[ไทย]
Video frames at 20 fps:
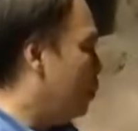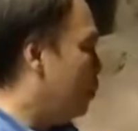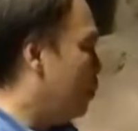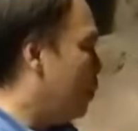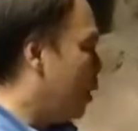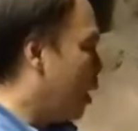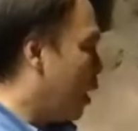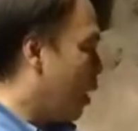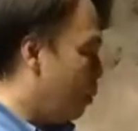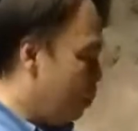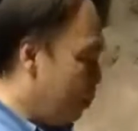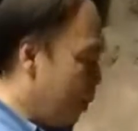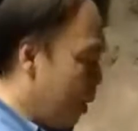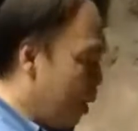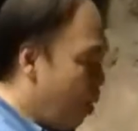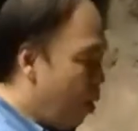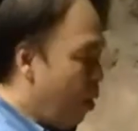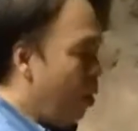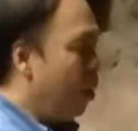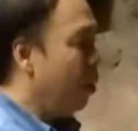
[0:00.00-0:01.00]
บนะครั
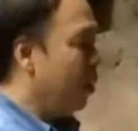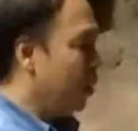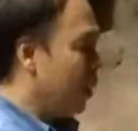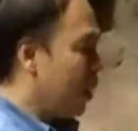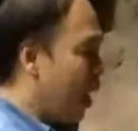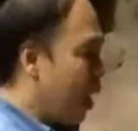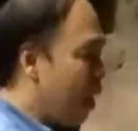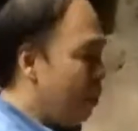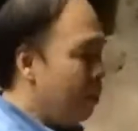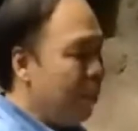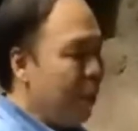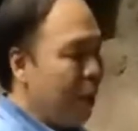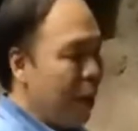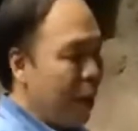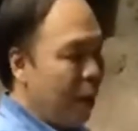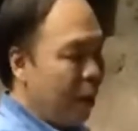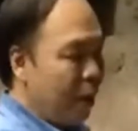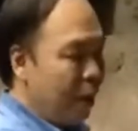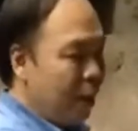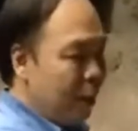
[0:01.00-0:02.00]
บ มีห้อง
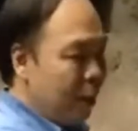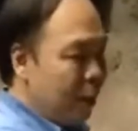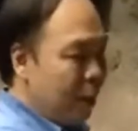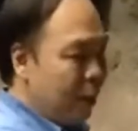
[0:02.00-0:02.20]
ถ้ำเนี่ย